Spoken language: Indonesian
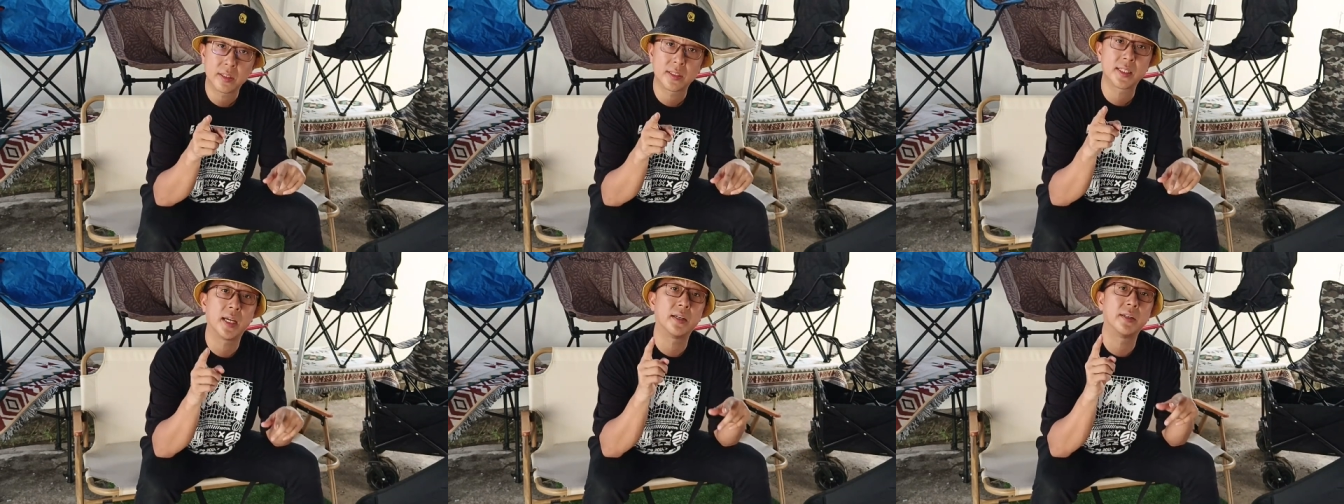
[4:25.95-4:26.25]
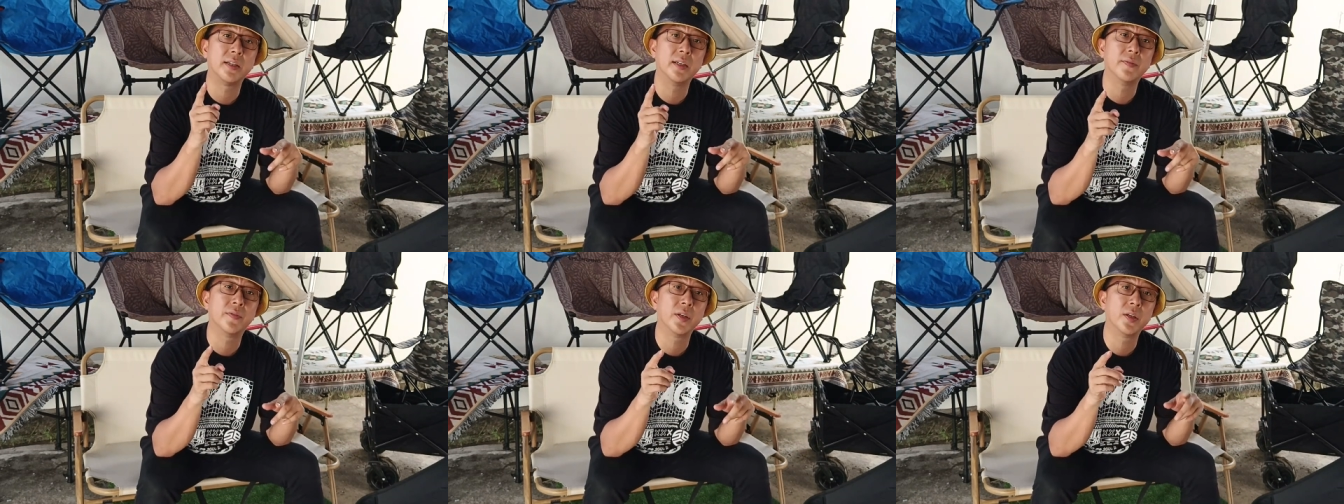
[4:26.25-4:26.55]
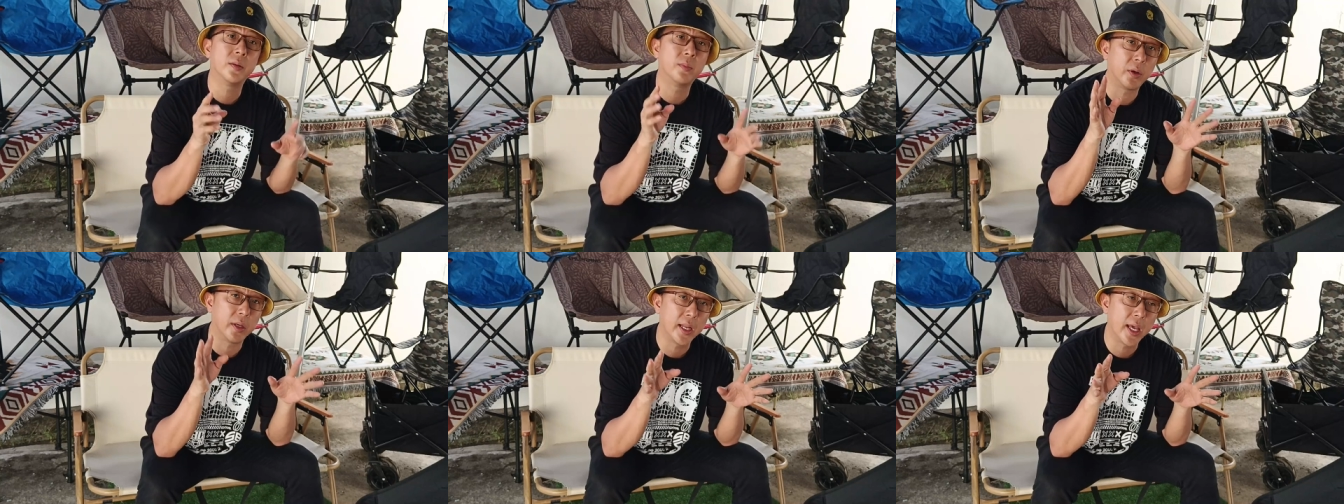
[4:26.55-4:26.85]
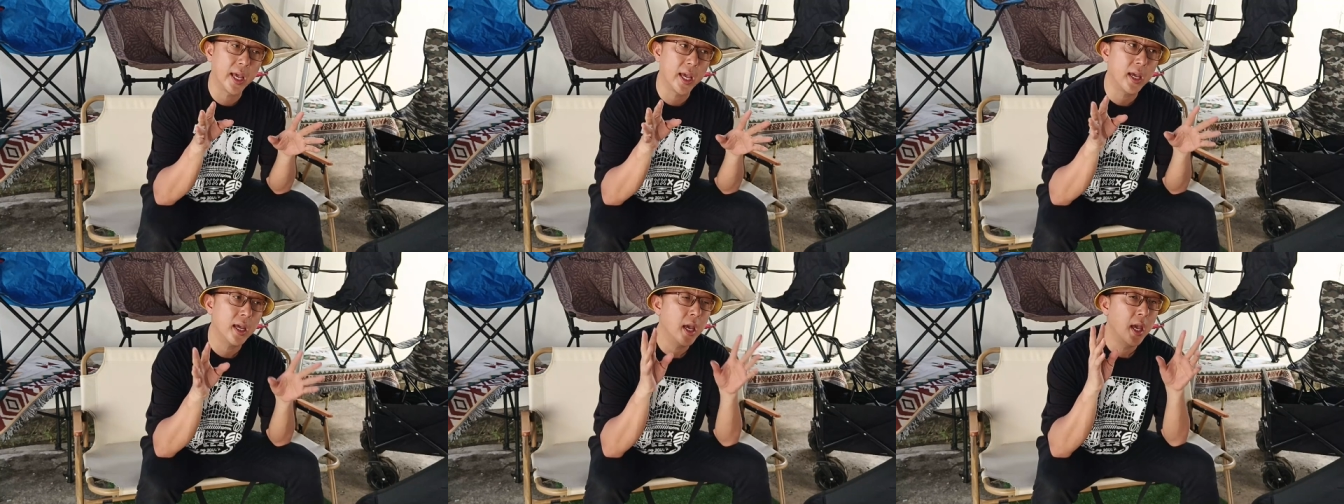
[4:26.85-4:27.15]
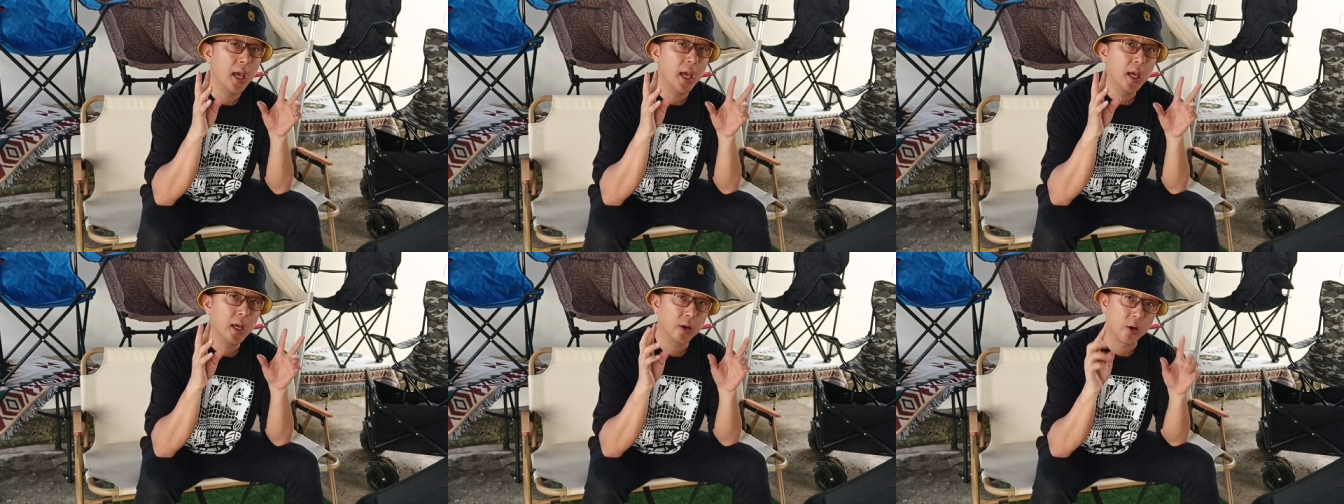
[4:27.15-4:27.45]
saya review boleh
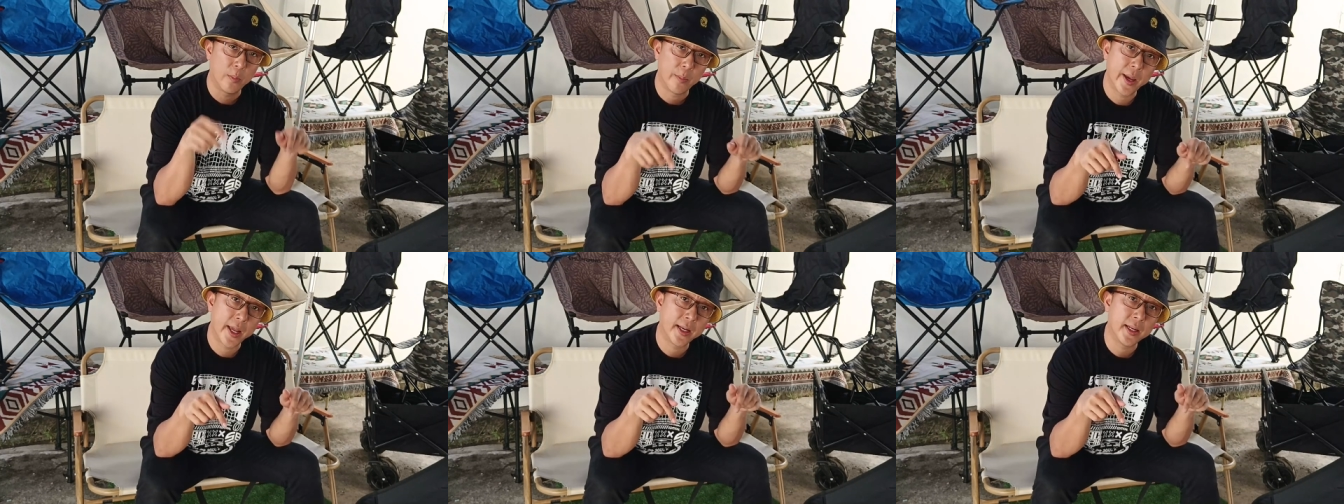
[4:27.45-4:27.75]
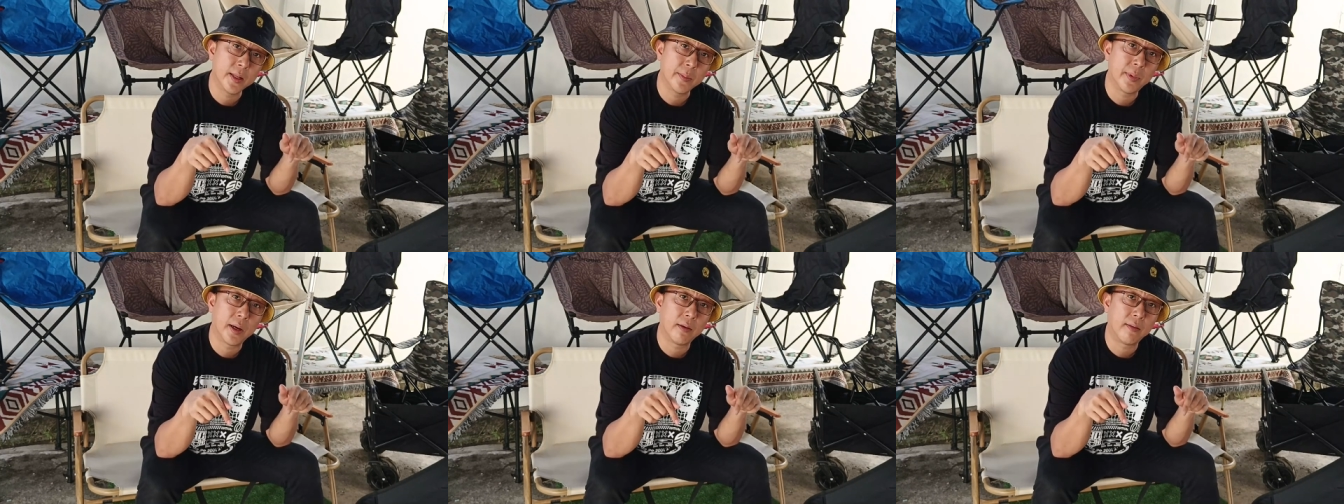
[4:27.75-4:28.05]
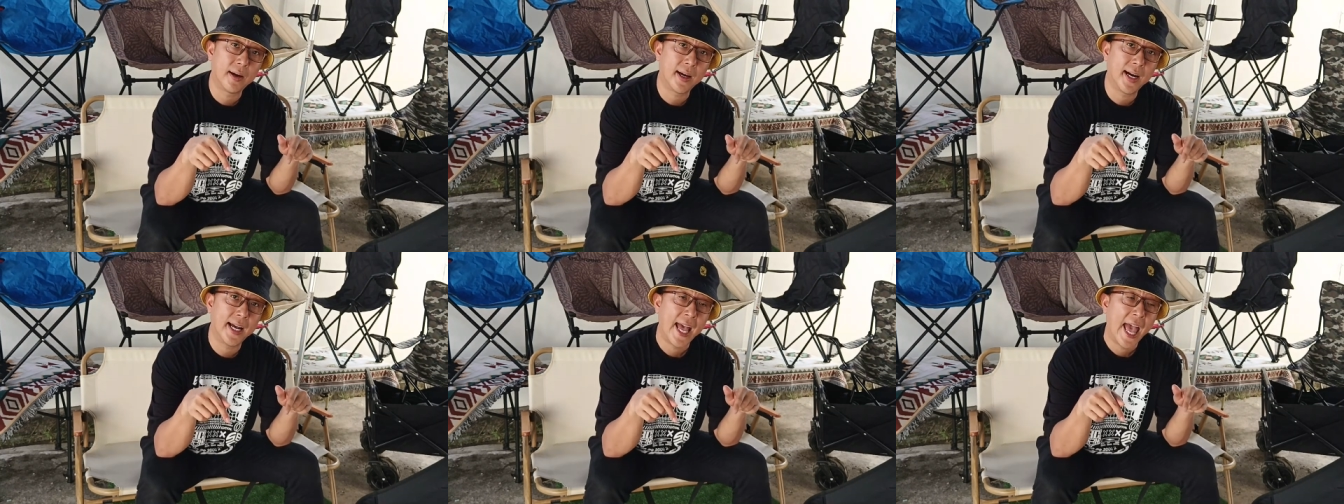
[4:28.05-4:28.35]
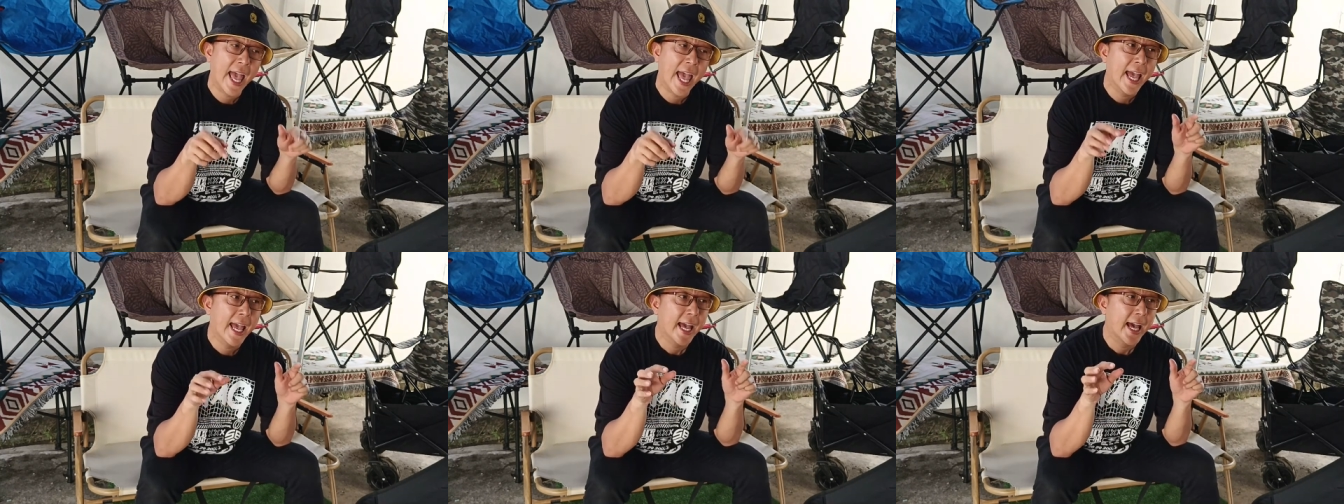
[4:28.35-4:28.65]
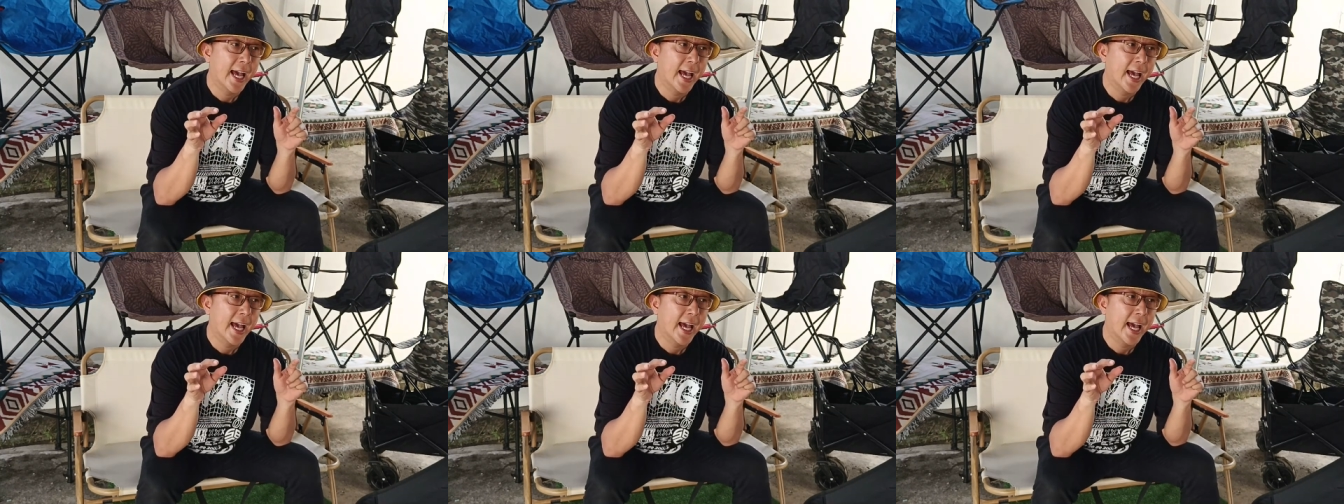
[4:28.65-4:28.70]
komen di bawah